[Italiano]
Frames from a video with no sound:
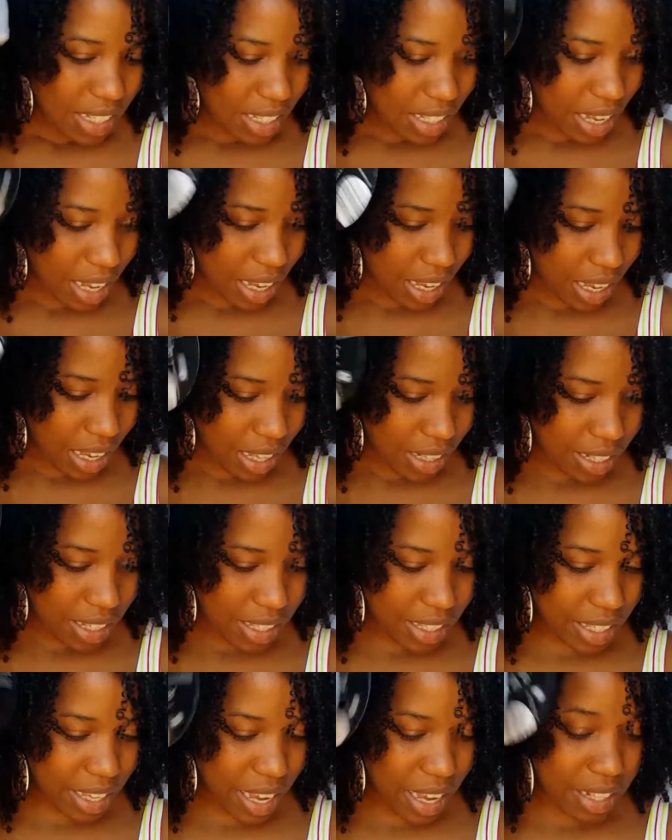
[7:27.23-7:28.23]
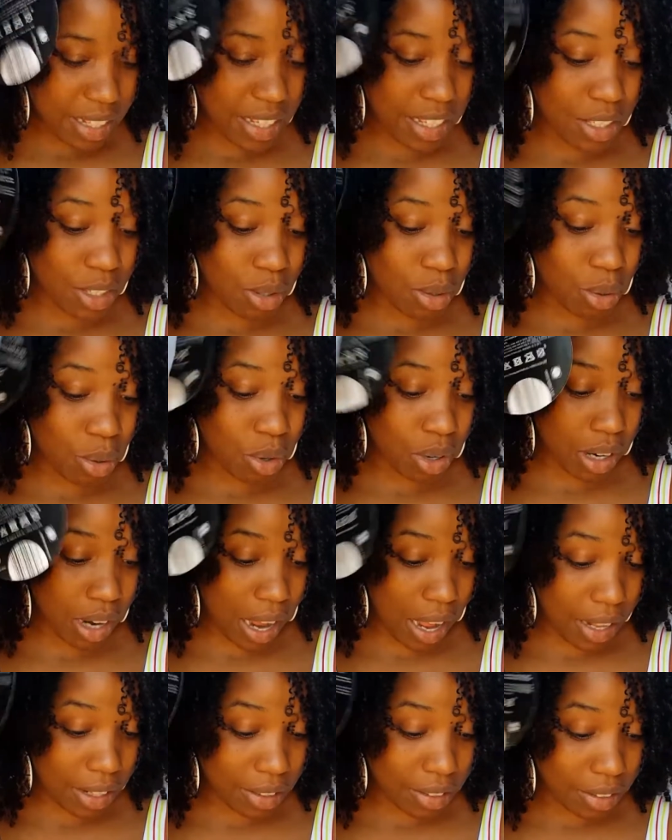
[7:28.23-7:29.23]
eh, dischetti
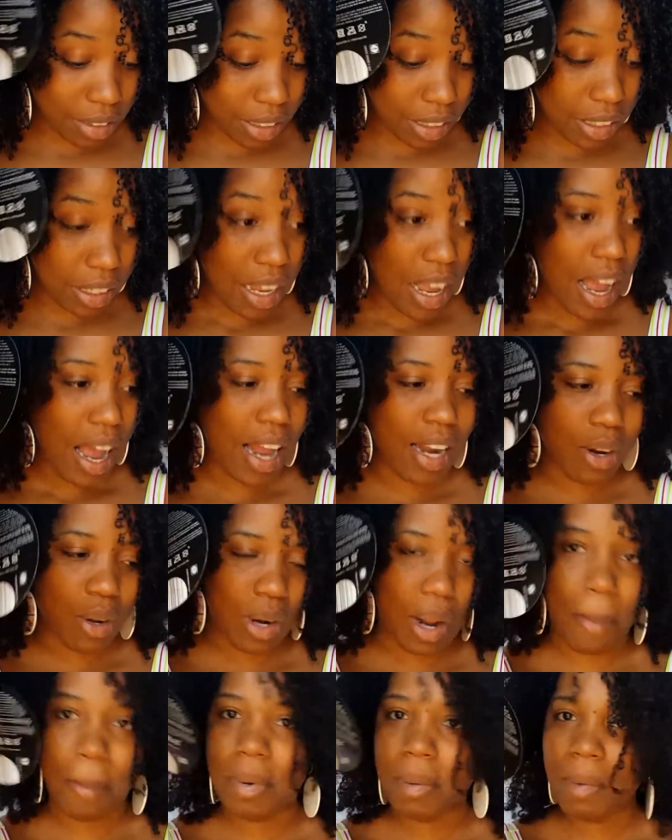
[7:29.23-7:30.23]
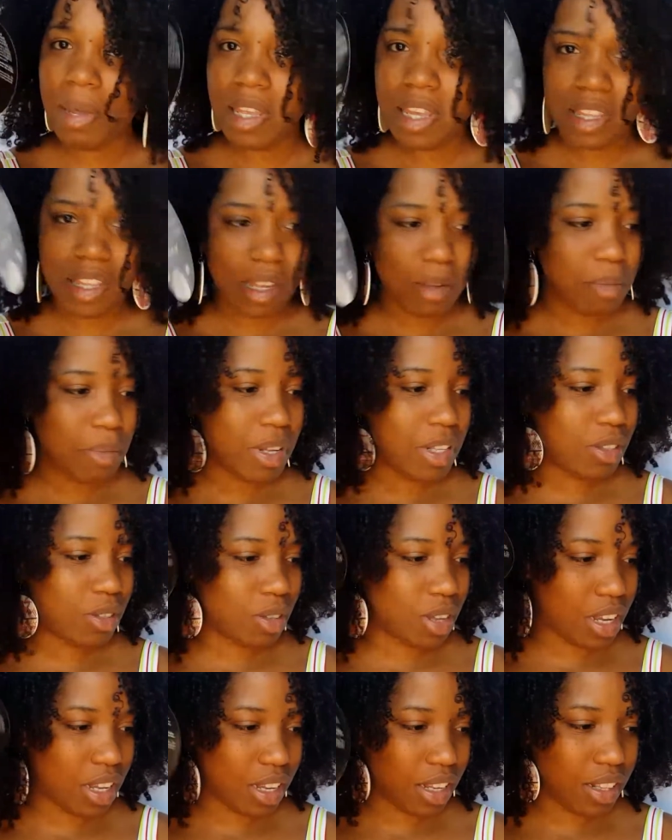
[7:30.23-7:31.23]
struccanti. Allora, prima di dirvi
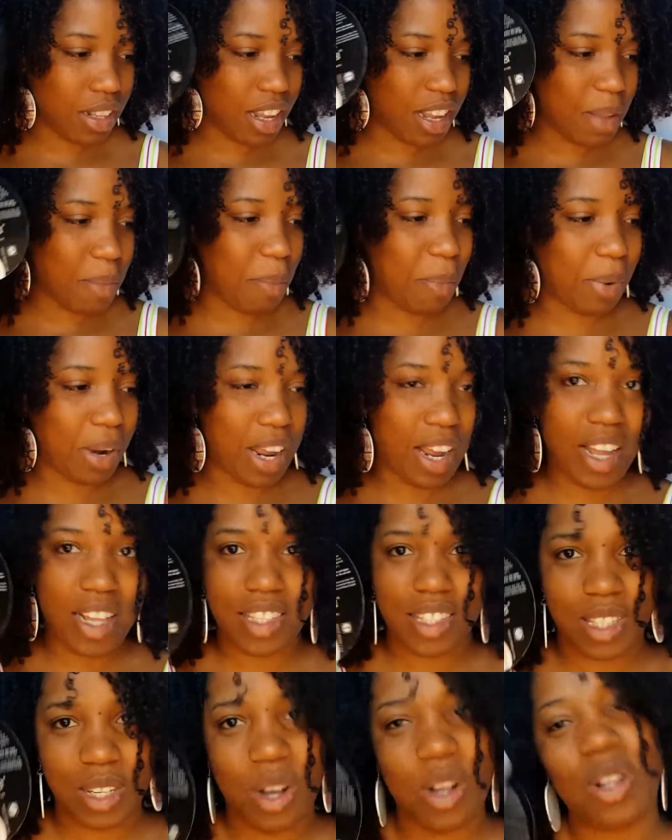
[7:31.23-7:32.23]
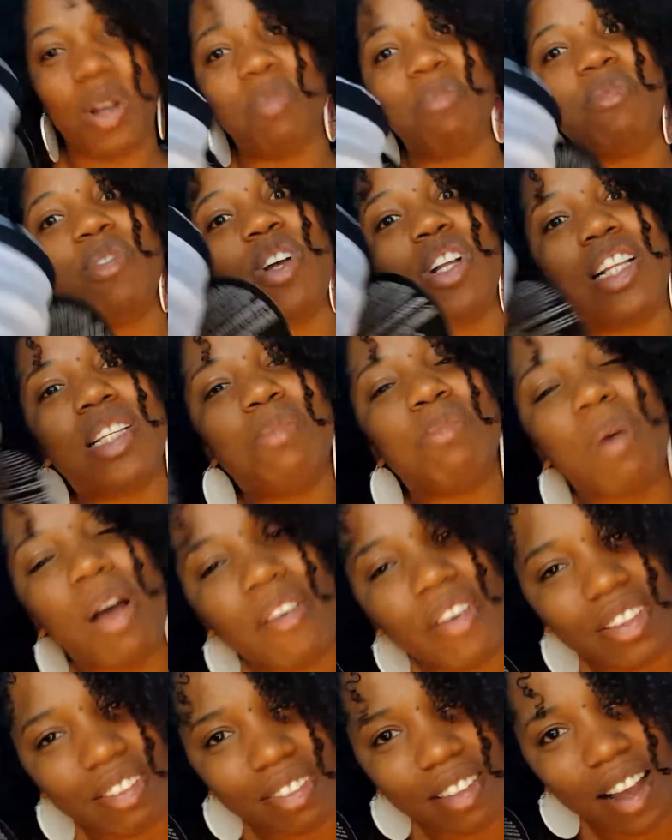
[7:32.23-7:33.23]
il, il, prezzo, non, non
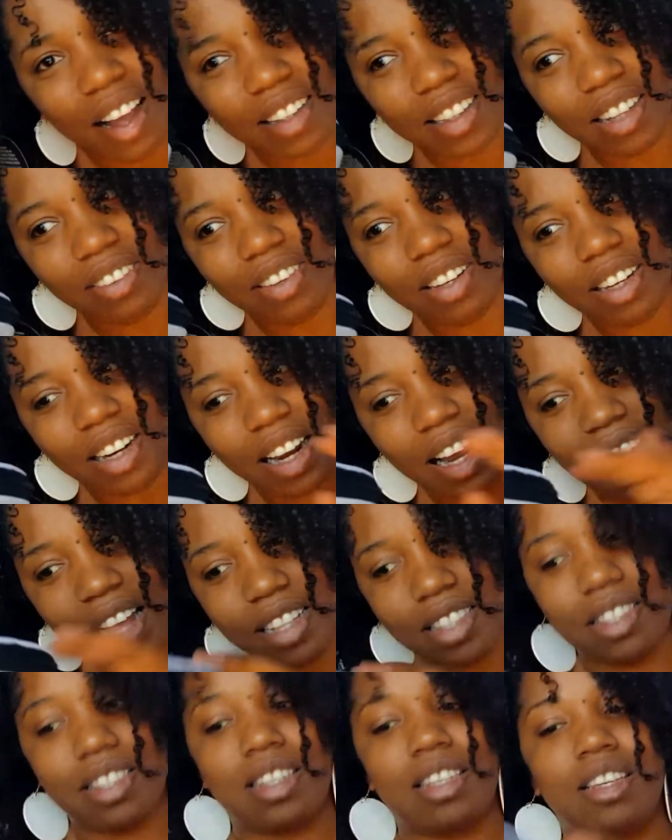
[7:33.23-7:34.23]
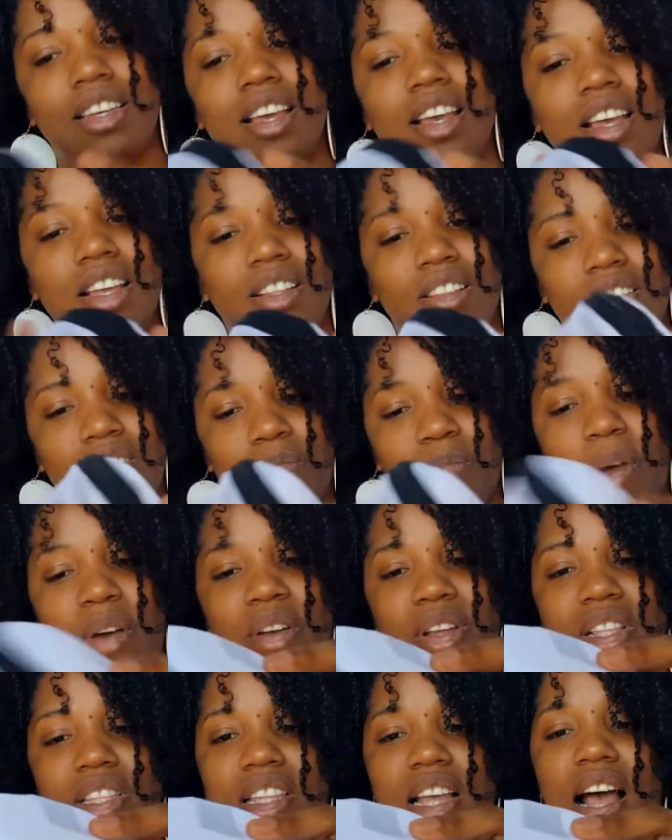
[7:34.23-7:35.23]
spaventatevi ragazzi, non
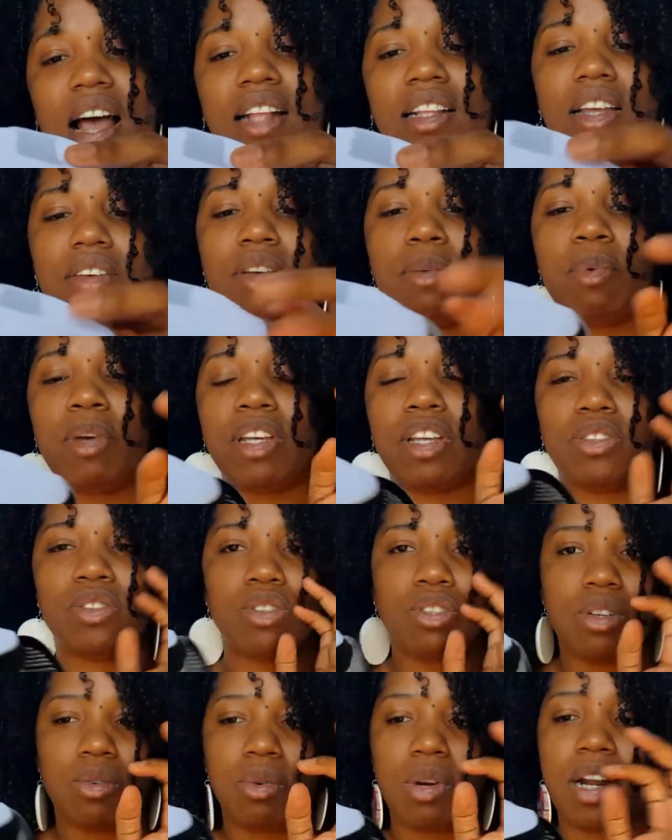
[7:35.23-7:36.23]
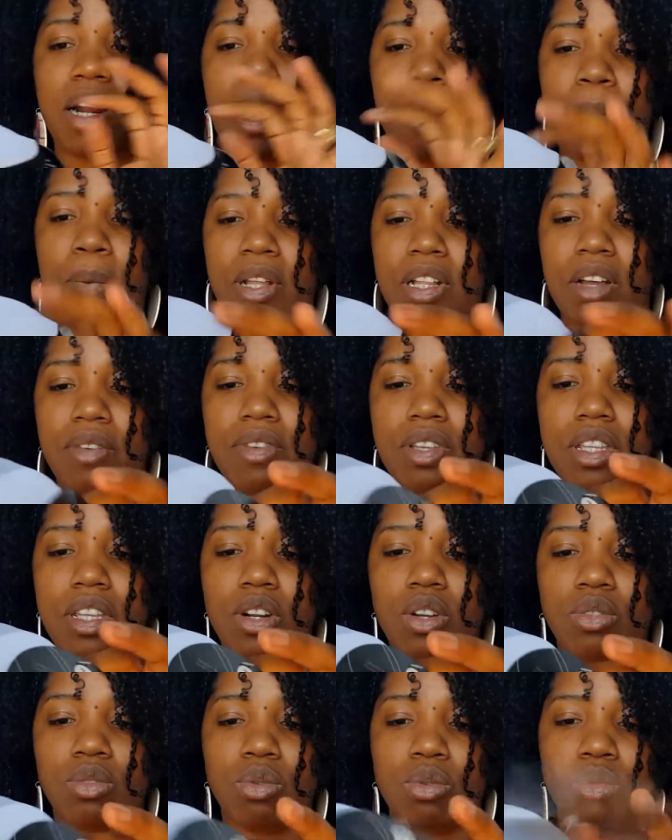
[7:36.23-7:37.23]
spaventatevi perché sono sicura che appena vi
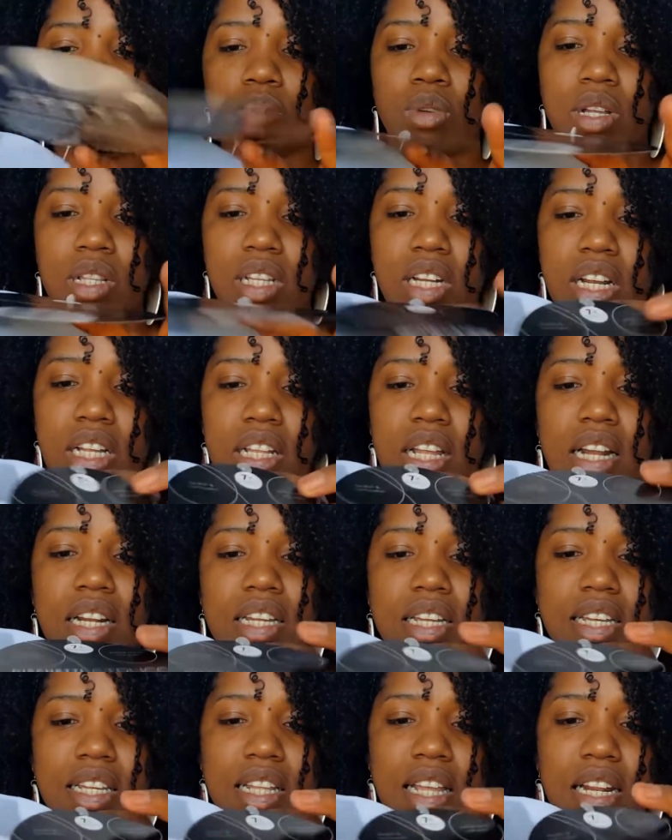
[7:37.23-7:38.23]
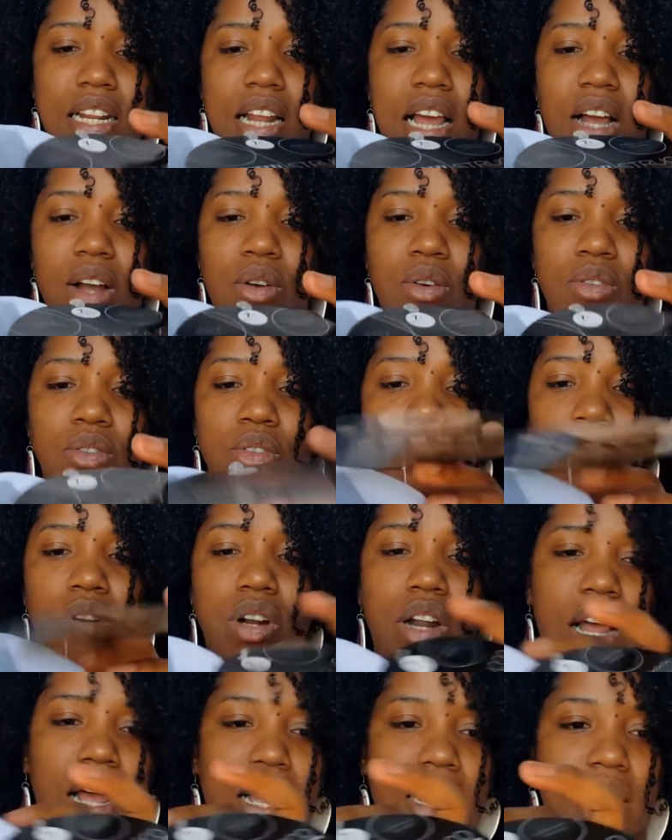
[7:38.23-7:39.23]
dirò tutto andrete a Lidl a
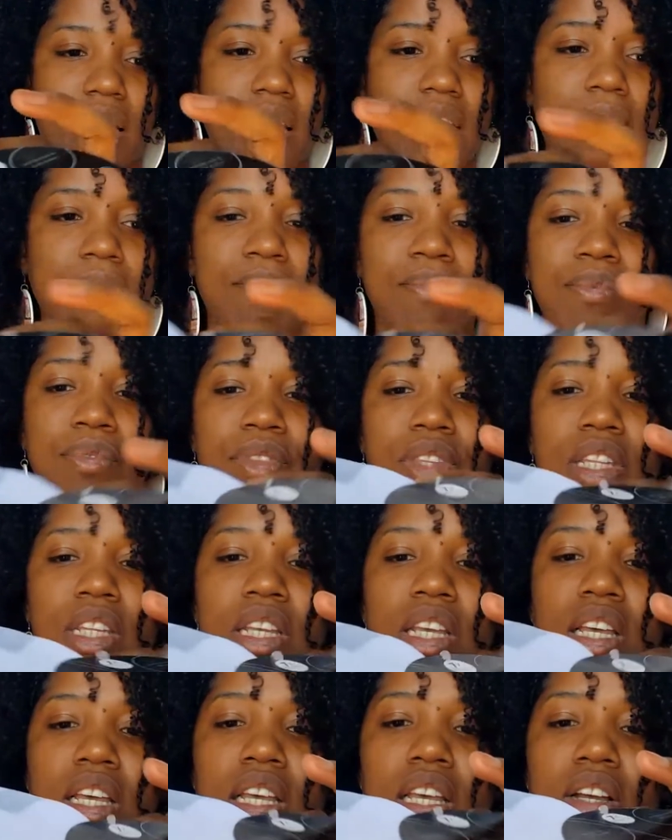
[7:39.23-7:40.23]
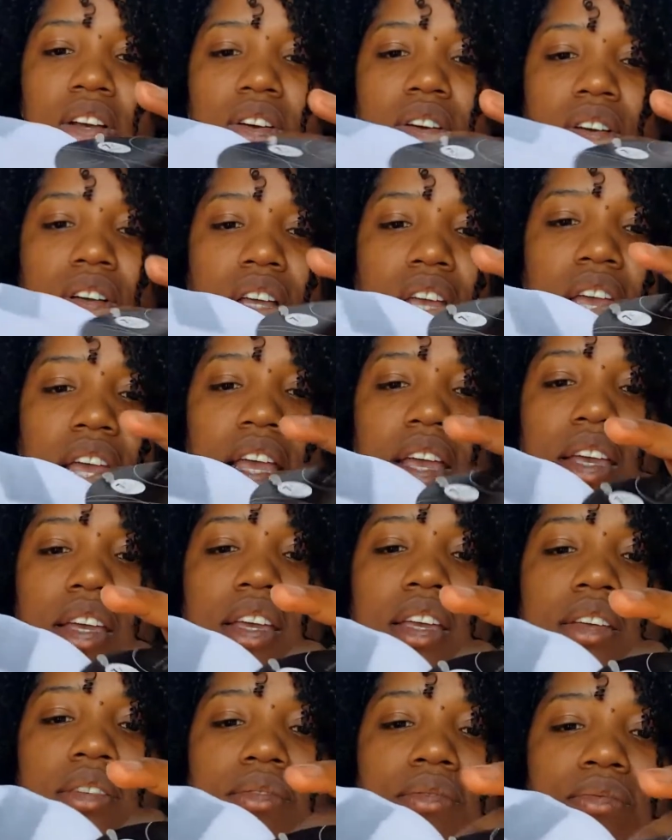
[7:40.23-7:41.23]
controllare.
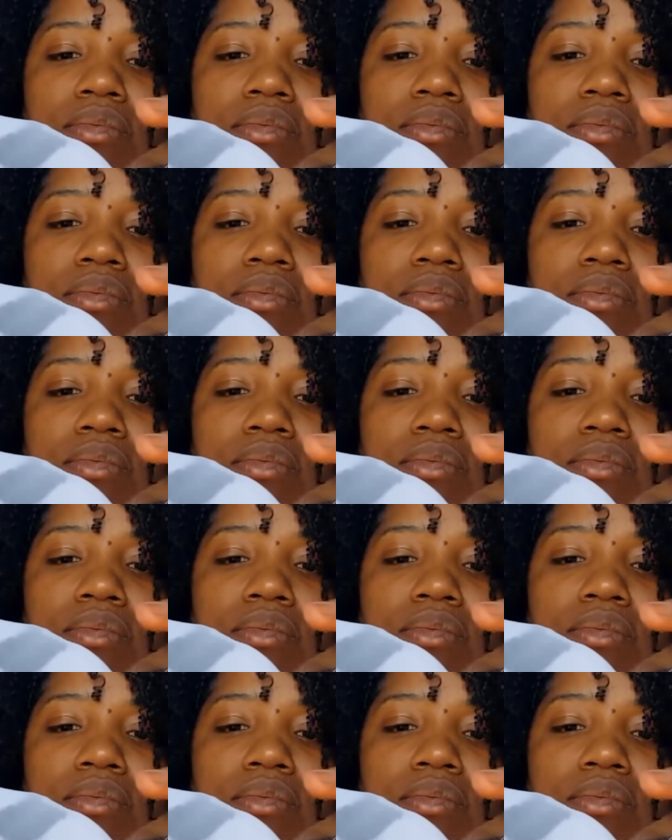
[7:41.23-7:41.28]
Ok.